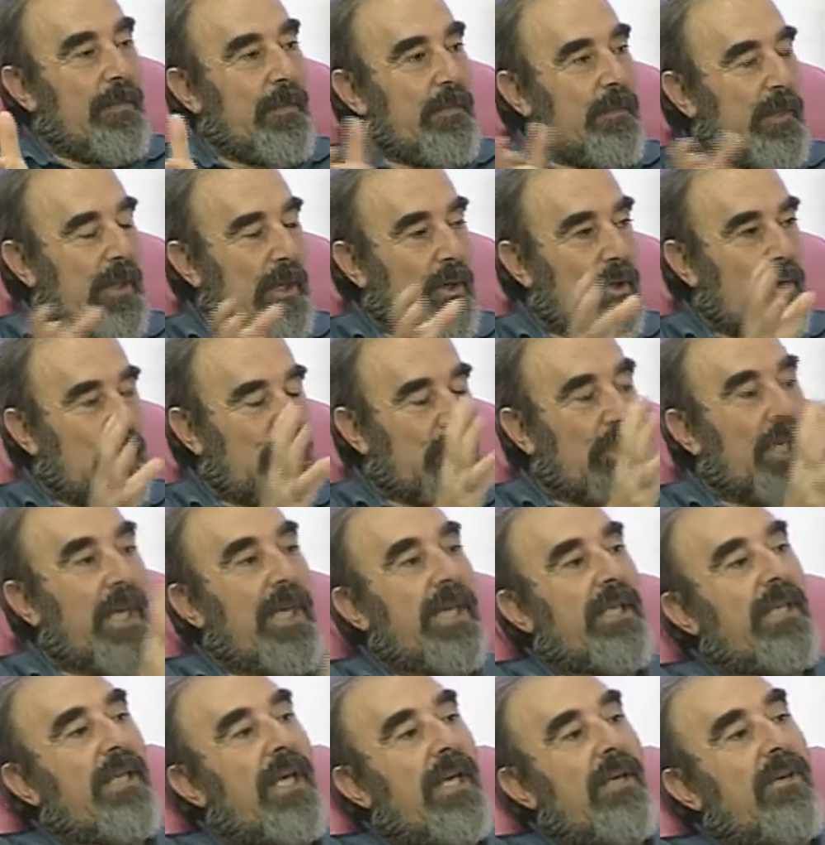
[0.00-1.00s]
Pero los
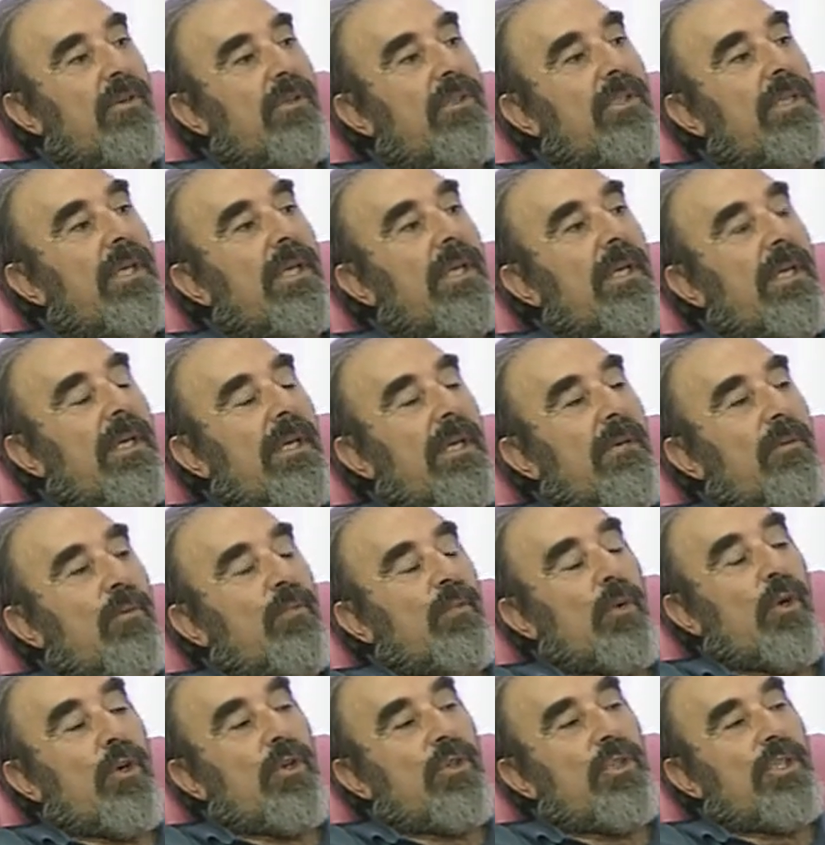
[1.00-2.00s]
segetanos
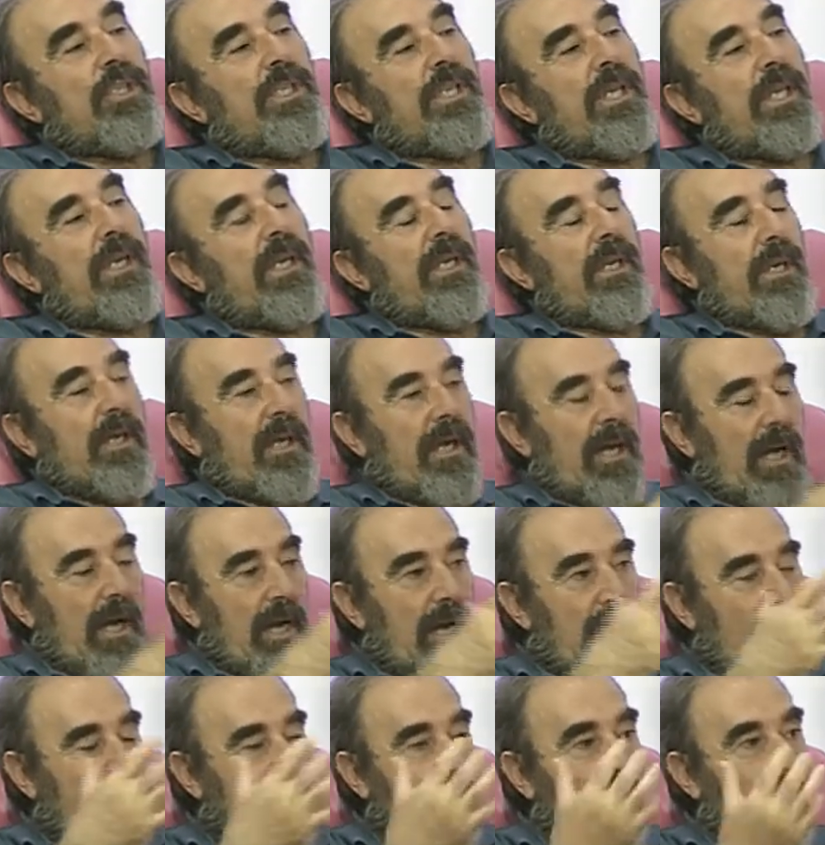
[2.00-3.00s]
consiguen
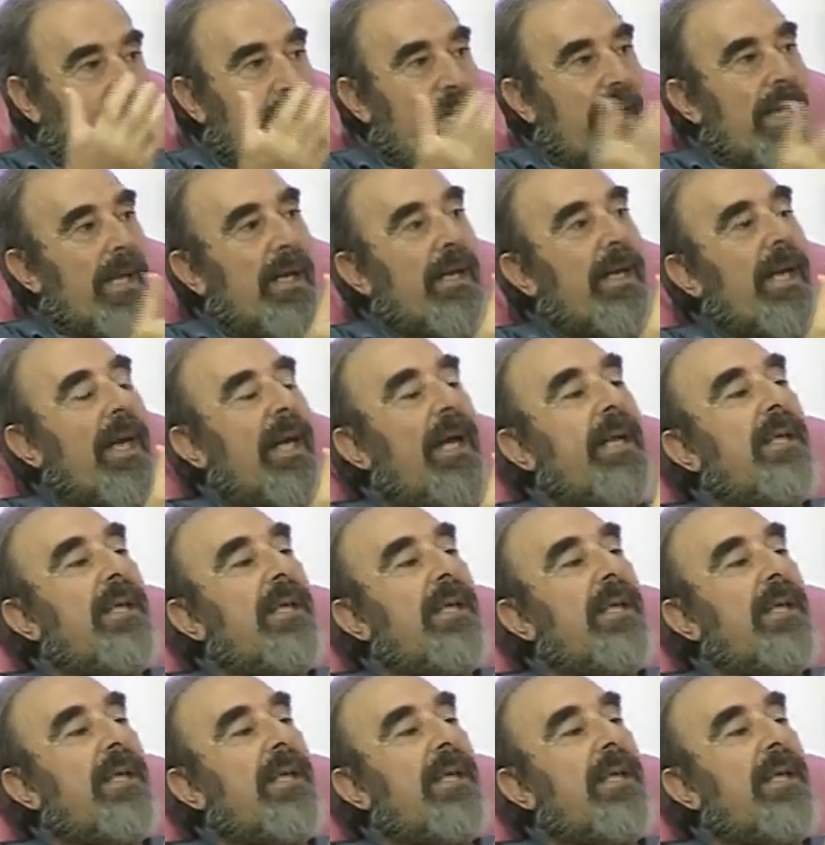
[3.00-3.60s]
aglomerar a